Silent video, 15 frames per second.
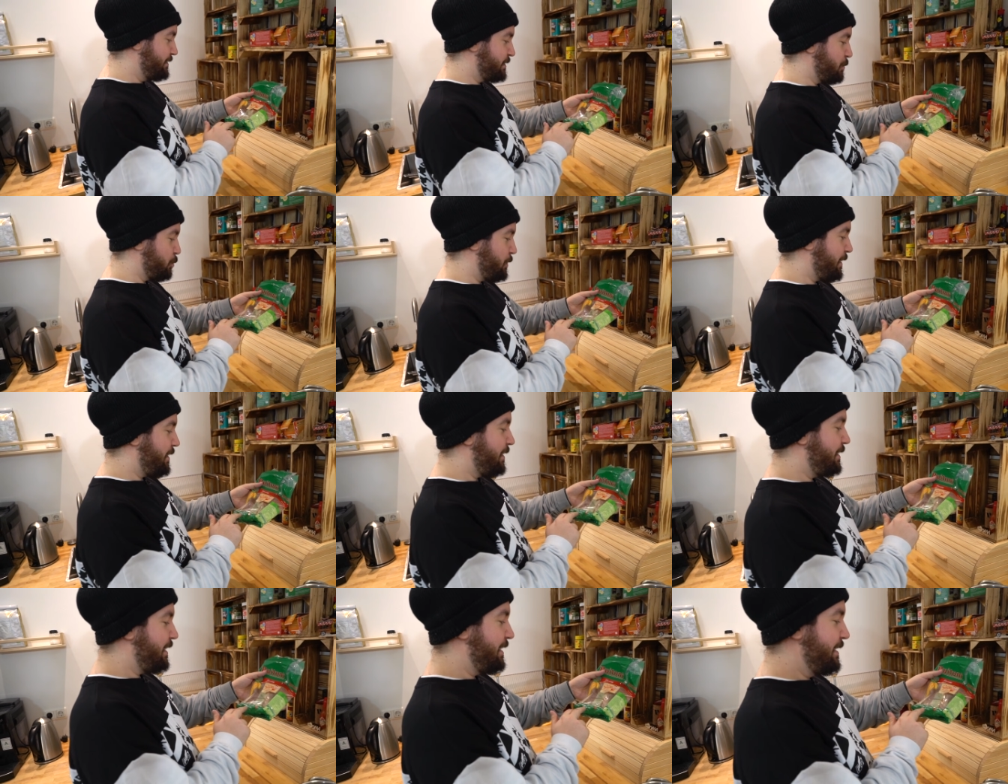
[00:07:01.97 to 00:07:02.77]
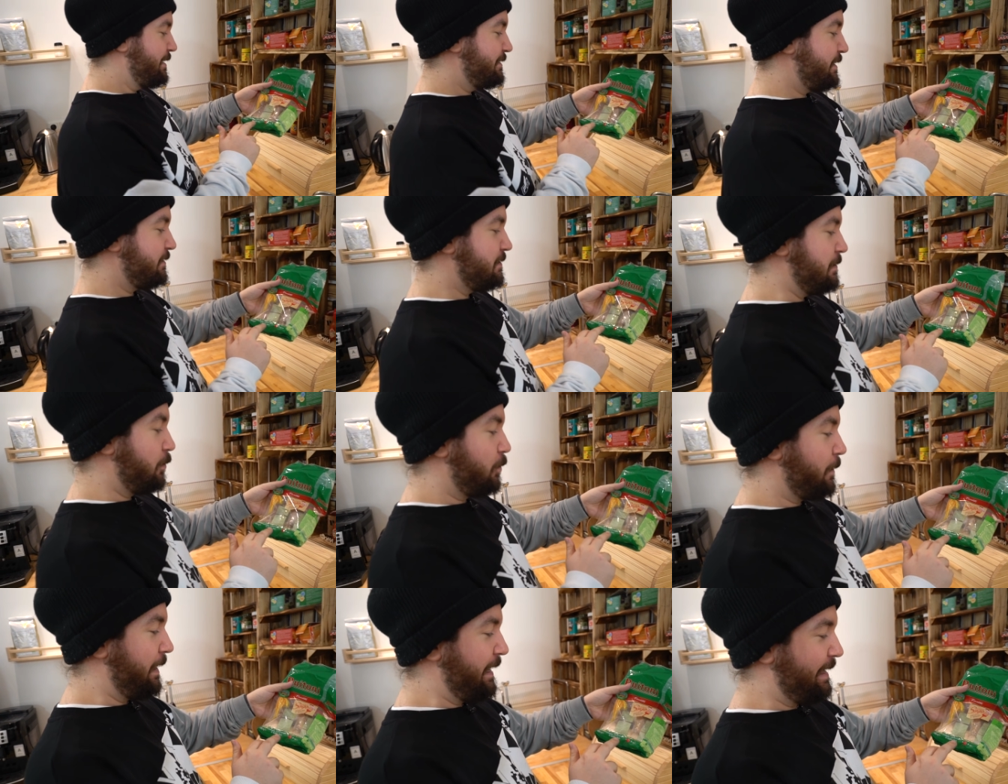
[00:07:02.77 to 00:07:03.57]
semunala,
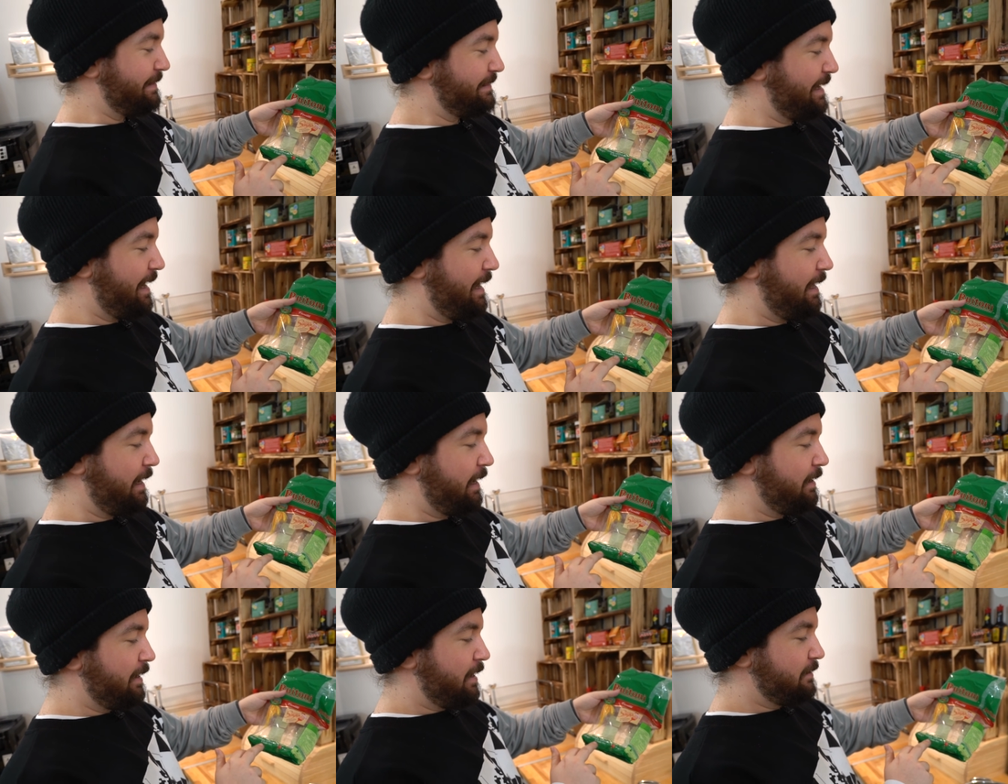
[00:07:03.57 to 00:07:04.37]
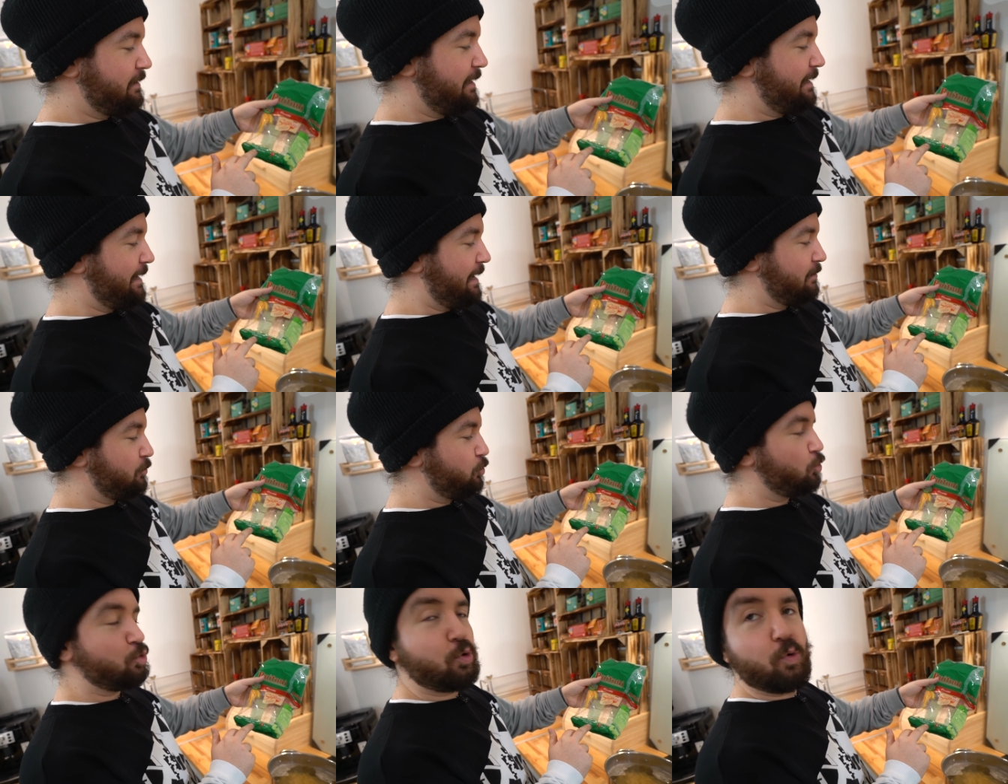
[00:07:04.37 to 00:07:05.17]
sezirolanatana, di
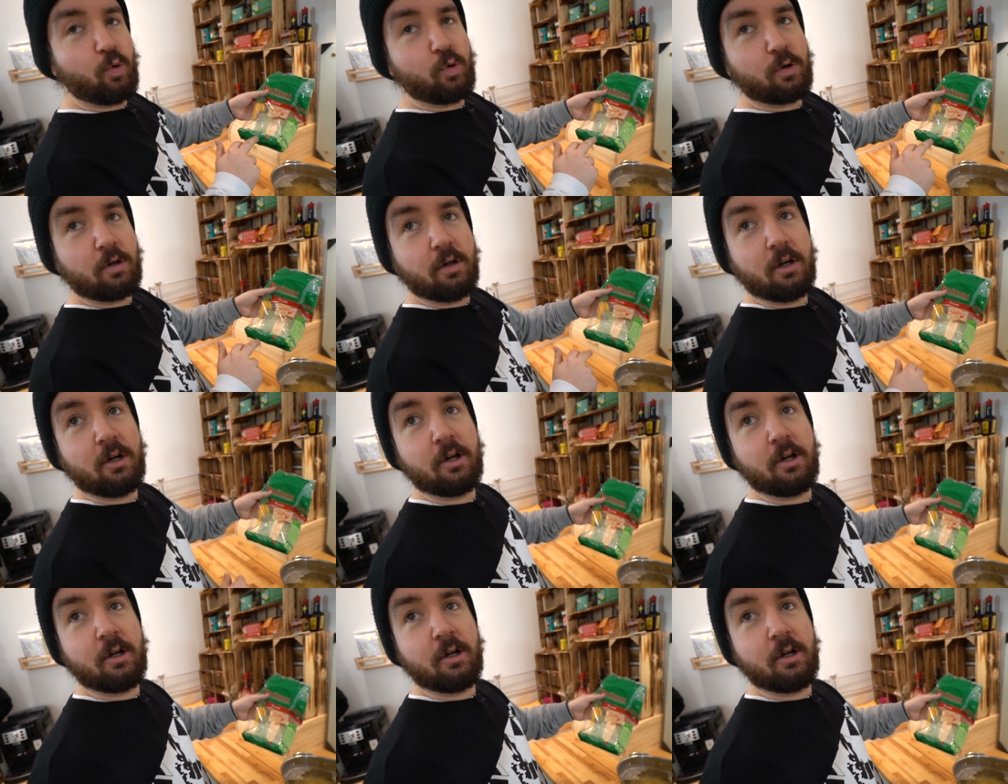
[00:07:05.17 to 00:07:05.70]
grando duro.